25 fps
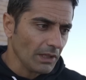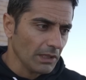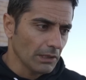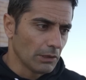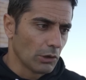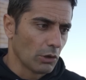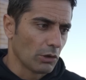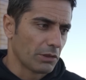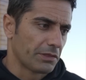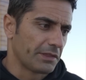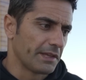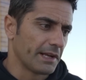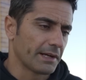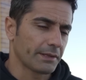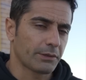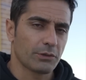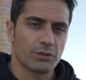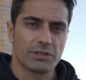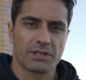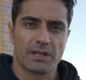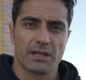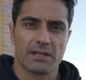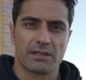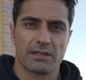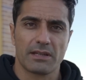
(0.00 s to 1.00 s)
Lo cierto
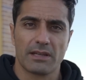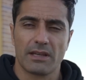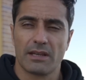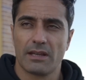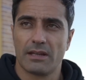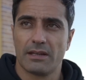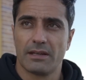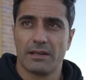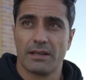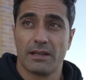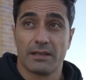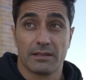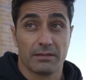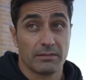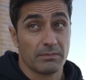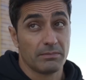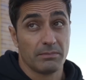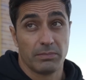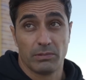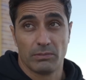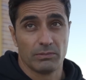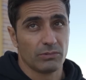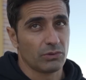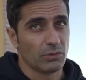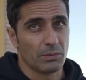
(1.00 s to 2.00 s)
es que sin, eh,
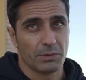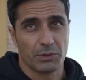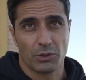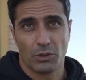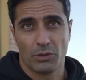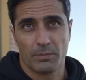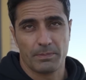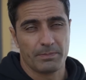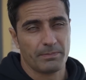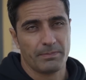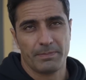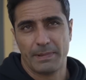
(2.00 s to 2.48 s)
sobre todo